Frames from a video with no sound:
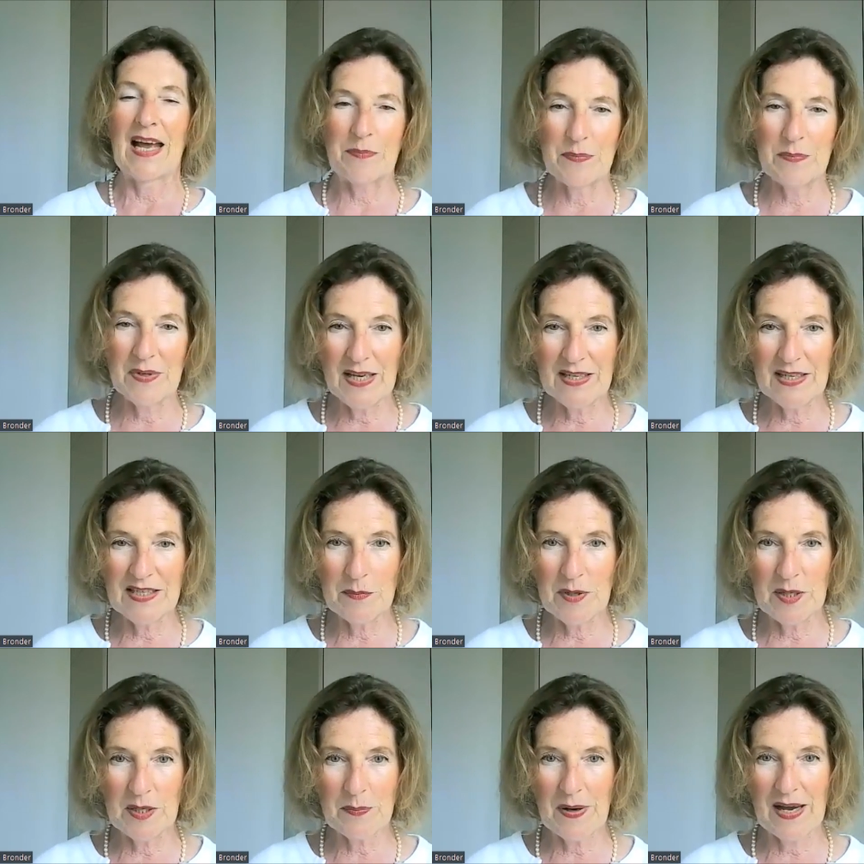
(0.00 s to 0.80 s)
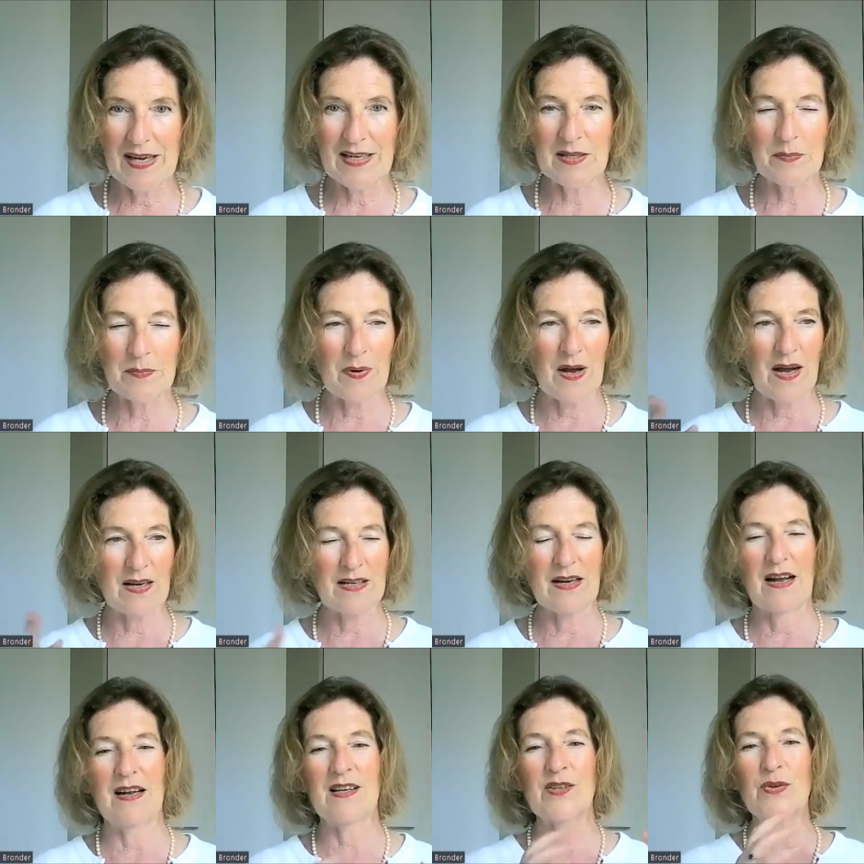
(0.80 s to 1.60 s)
Hat mir ja niemand
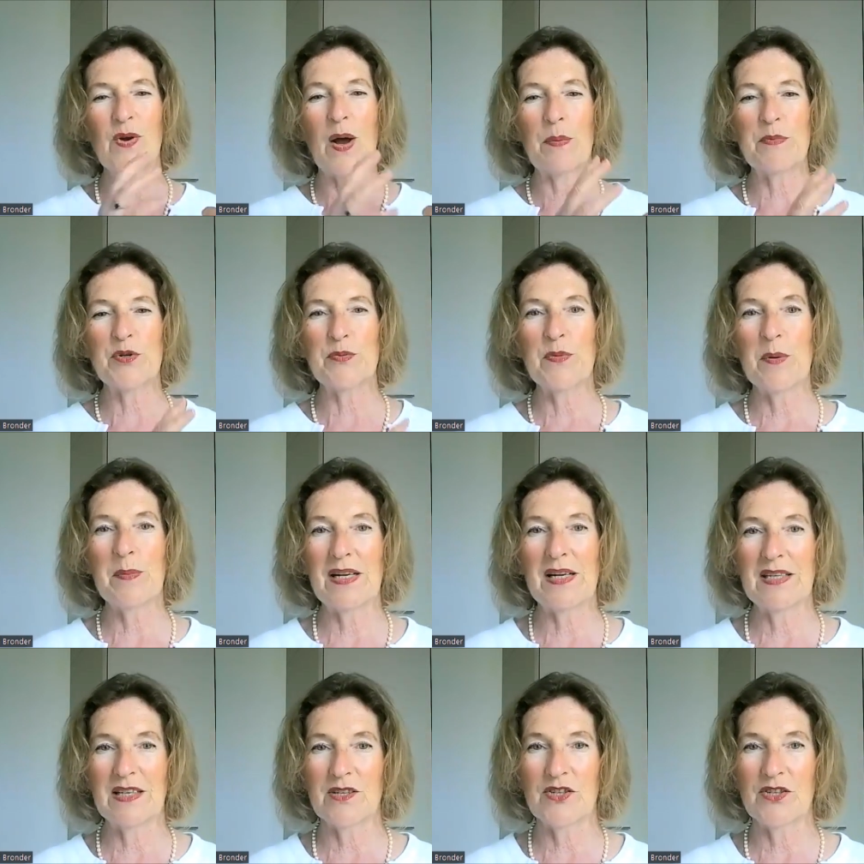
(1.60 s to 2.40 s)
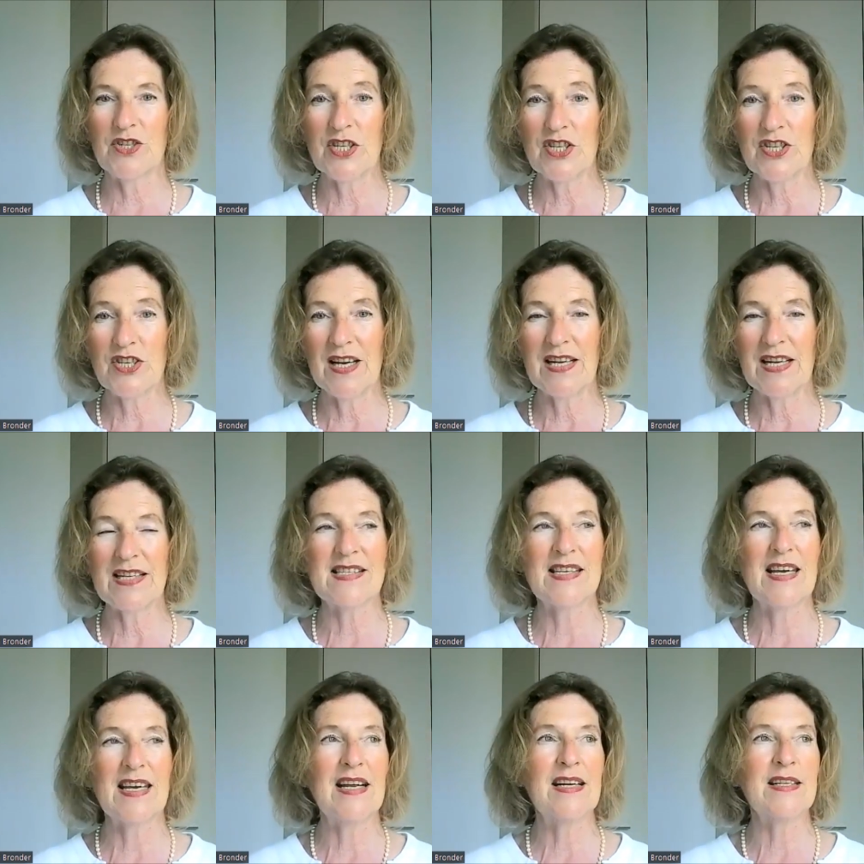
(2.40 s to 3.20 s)
beigebracht. Also habe ich mir mal die Geschichte
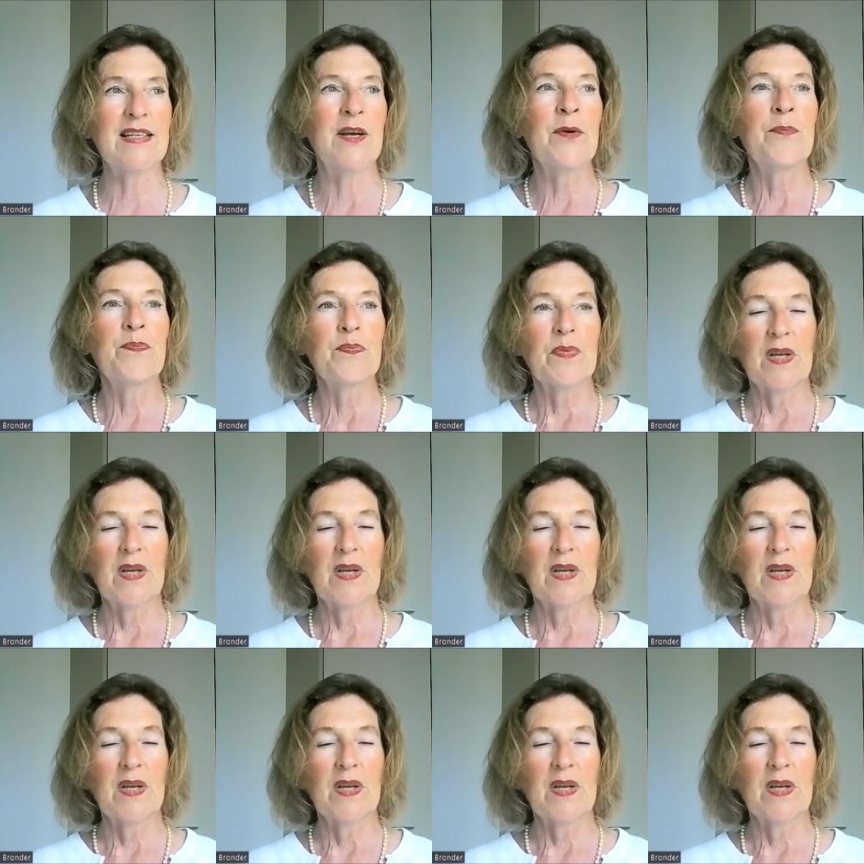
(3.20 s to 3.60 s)
erzählt,